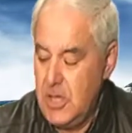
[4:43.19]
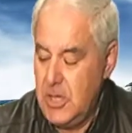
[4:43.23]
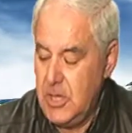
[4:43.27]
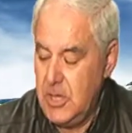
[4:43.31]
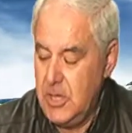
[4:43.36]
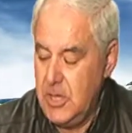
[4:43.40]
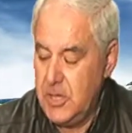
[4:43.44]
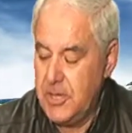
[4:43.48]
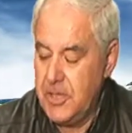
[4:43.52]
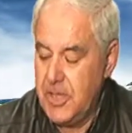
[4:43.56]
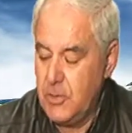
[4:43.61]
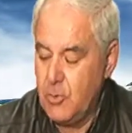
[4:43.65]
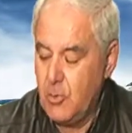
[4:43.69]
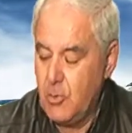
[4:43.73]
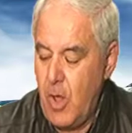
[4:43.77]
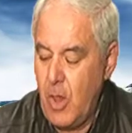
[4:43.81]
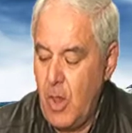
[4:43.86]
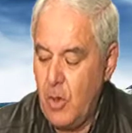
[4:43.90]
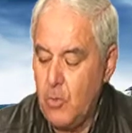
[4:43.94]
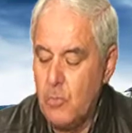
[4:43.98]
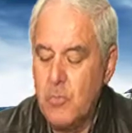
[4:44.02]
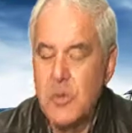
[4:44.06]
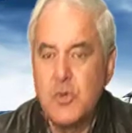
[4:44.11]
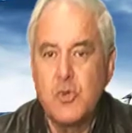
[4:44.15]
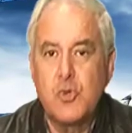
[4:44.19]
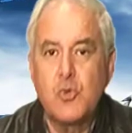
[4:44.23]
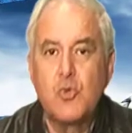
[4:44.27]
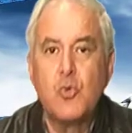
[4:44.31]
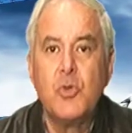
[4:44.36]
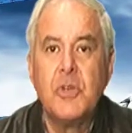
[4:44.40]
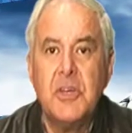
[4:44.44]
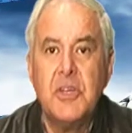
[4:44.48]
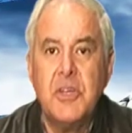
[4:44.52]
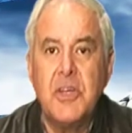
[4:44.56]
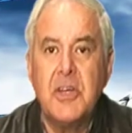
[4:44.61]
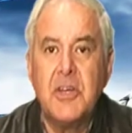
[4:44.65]
e dando alguma
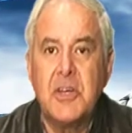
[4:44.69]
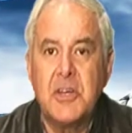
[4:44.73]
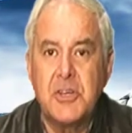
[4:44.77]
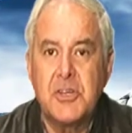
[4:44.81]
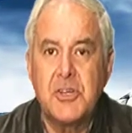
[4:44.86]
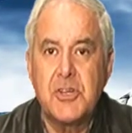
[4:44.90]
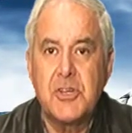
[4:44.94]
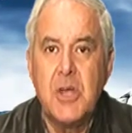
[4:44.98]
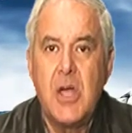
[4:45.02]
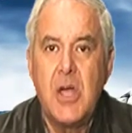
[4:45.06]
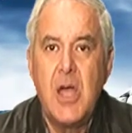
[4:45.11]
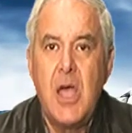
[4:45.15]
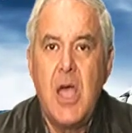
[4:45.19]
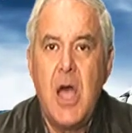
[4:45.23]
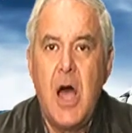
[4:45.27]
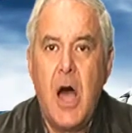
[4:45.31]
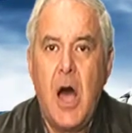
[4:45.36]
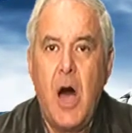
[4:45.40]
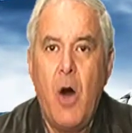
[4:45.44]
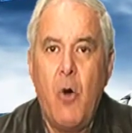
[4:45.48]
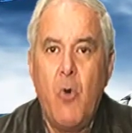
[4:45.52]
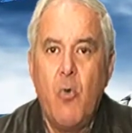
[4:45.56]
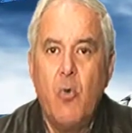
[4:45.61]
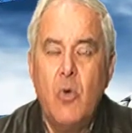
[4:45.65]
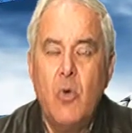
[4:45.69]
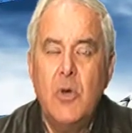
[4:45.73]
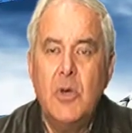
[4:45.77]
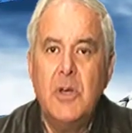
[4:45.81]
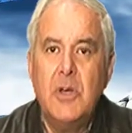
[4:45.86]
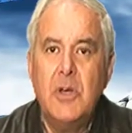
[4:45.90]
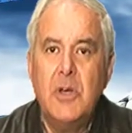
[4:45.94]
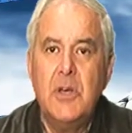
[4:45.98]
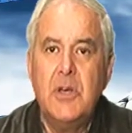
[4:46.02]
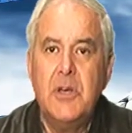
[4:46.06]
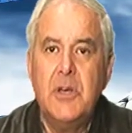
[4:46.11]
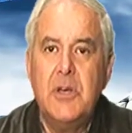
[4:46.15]
solidez ao, eh,
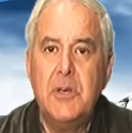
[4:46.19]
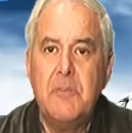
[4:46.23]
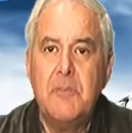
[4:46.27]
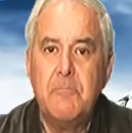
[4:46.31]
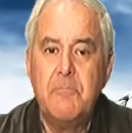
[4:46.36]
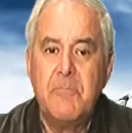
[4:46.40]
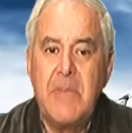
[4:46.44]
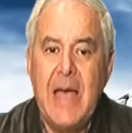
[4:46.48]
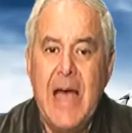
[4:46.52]
eh,